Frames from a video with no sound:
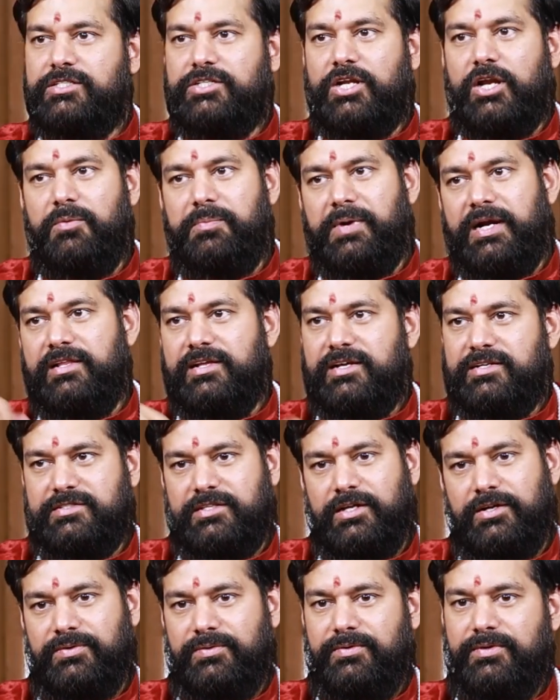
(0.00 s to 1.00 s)
జ్యేష్ఠంలో పెళ్లి
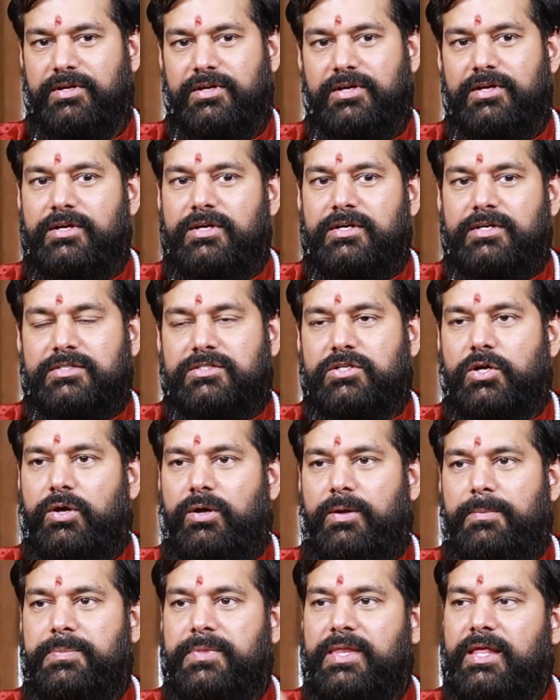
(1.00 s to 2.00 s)
చేస్తారు సో
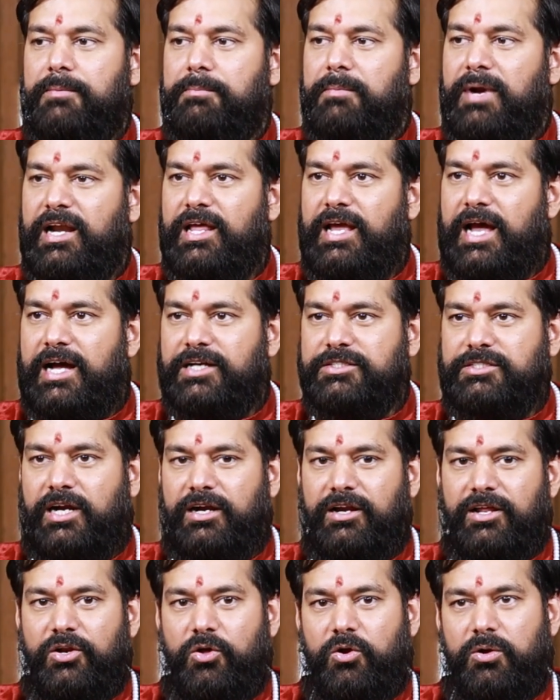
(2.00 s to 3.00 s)
మళ్ళీ
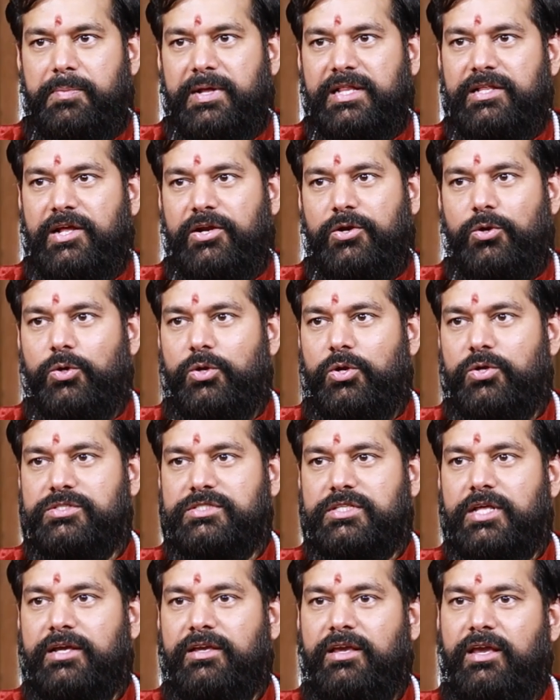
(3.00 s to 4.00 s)
ఆషాఢంలో ఒక పదిహేను రోజులు
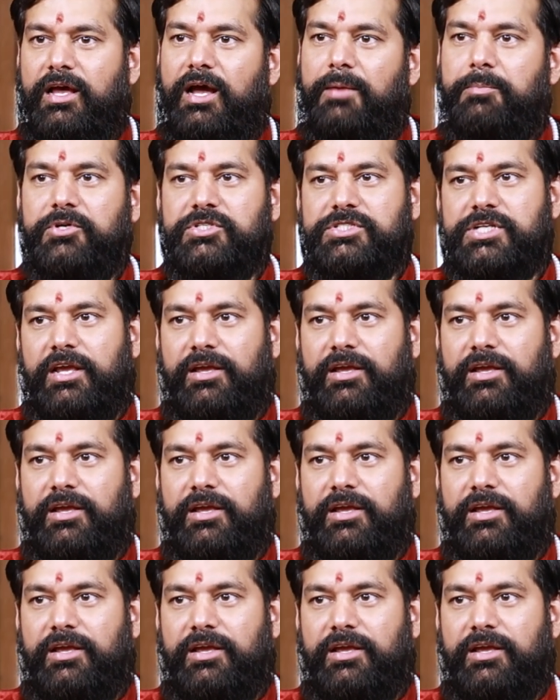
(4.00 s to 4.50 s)
వస్తాయి అప్పుడు